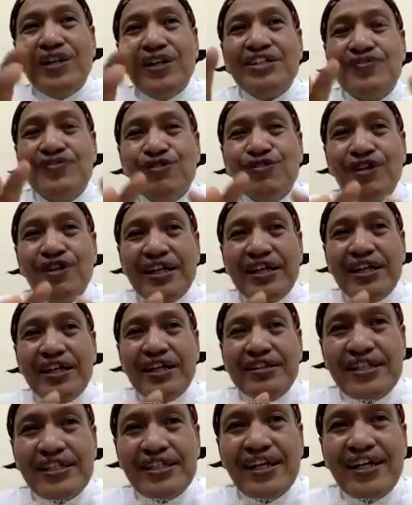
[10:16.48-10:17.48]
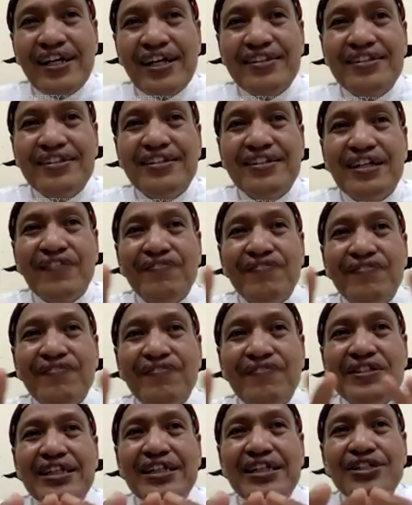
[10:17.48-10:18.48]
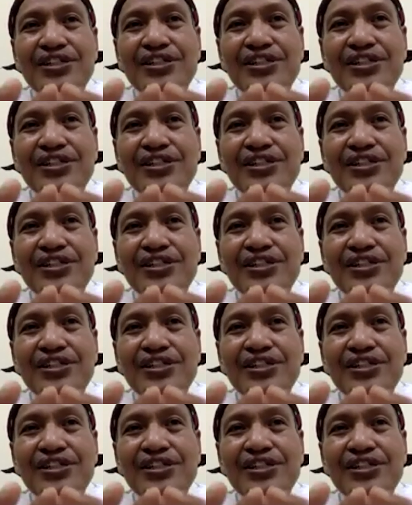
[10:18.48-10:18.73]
yang semula terserak tidak menjadi